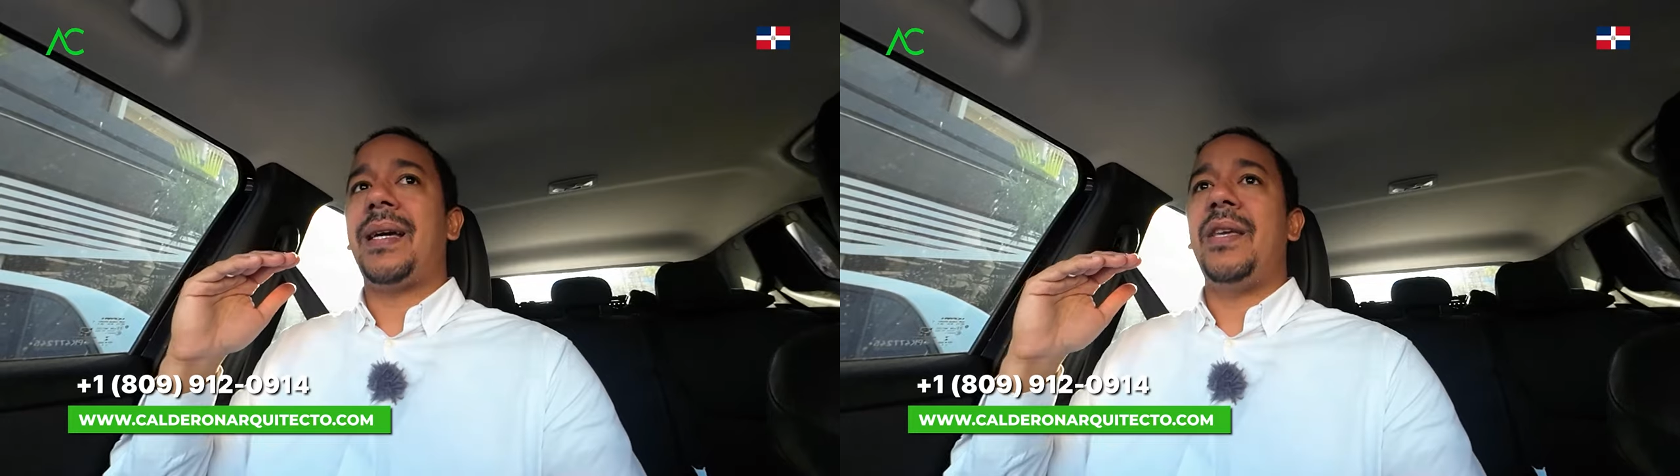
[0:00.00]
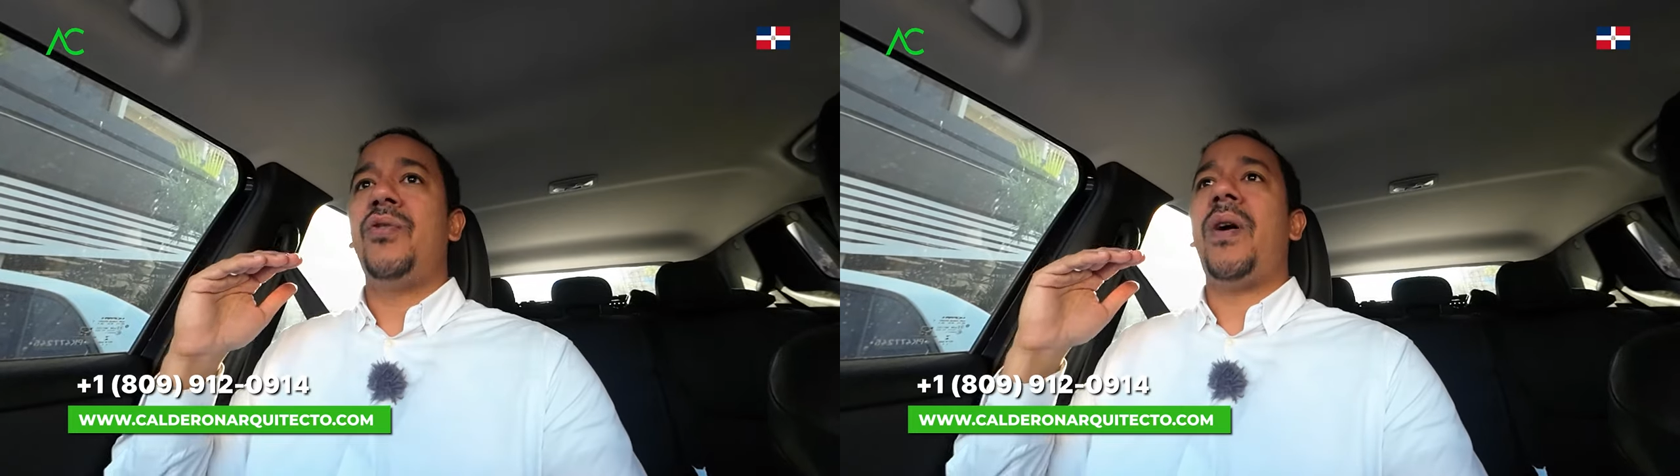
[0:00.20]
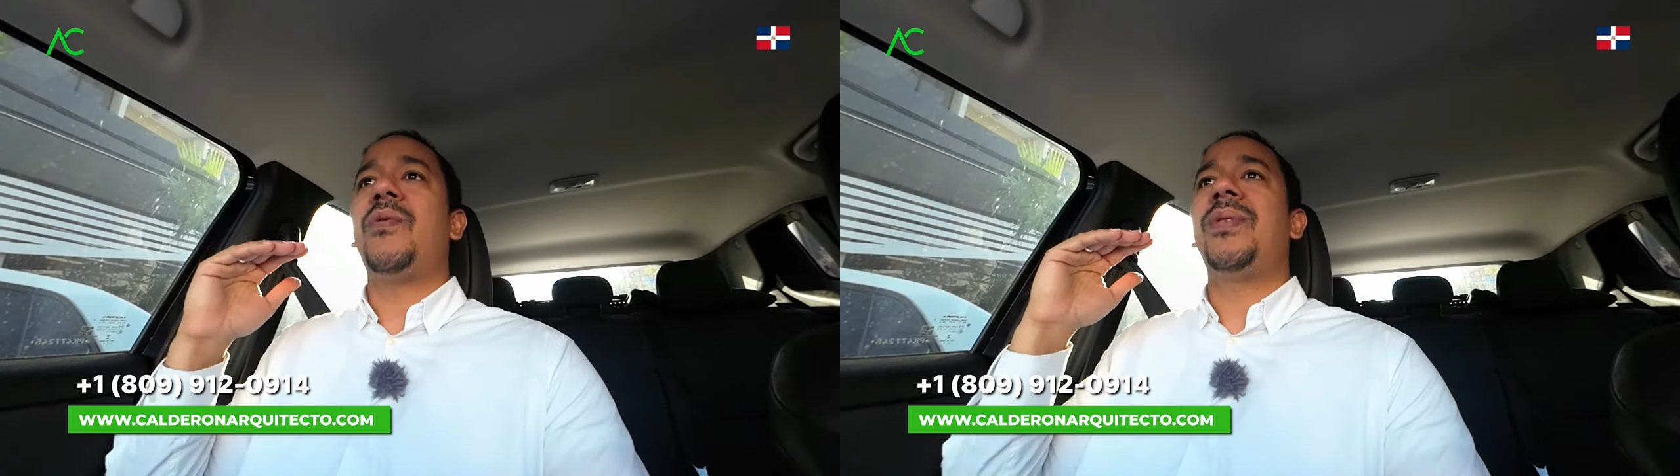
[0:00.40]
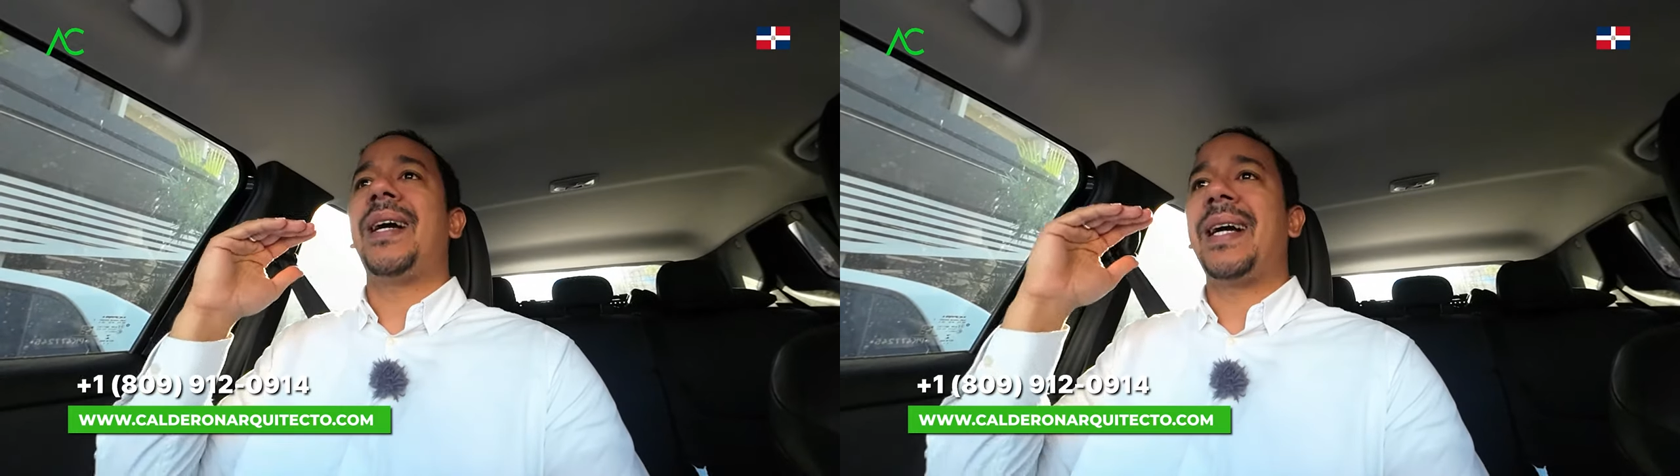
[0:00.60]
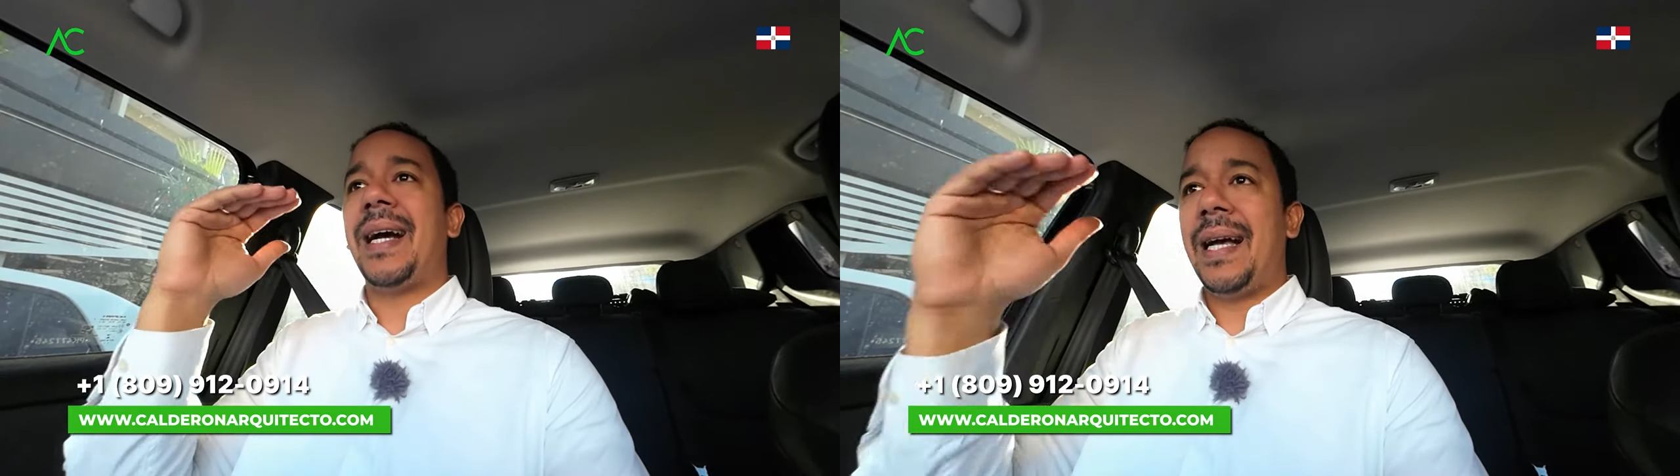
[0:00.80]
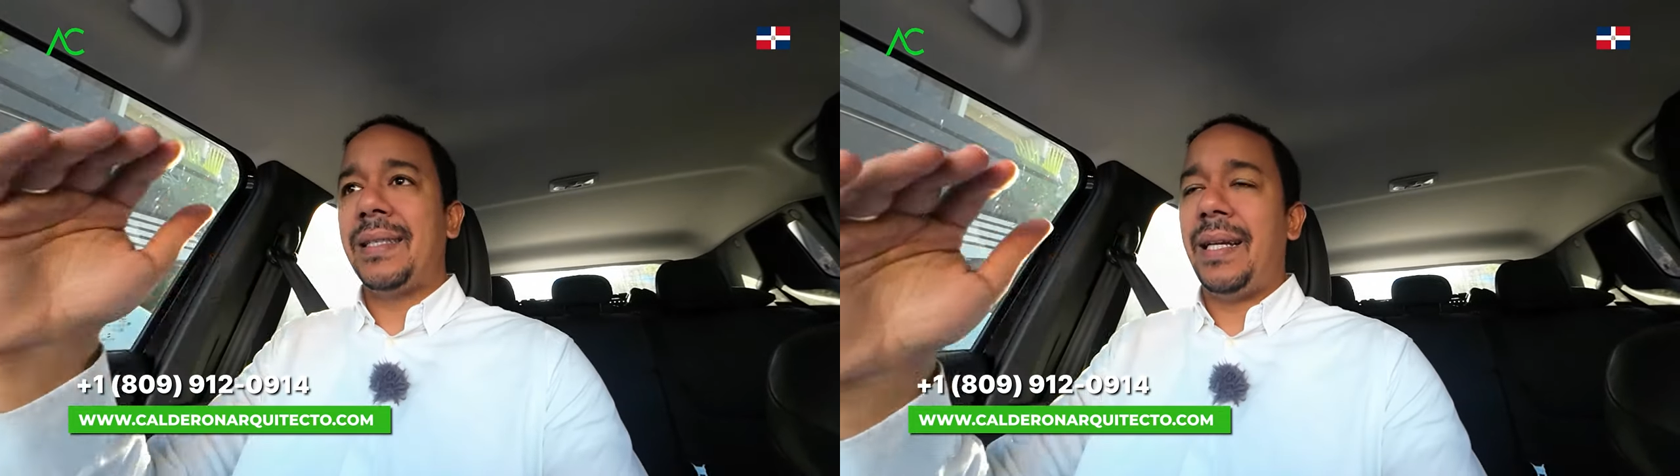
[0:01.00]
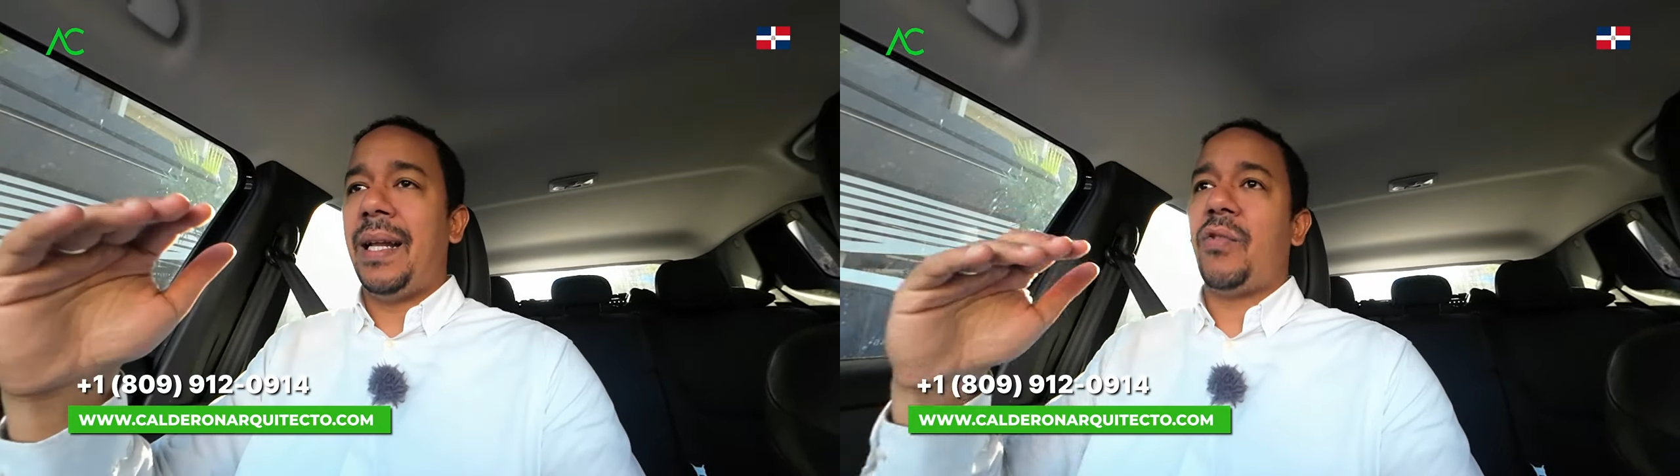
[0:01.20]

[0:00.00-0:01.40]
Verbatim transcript: que yo haga una casa y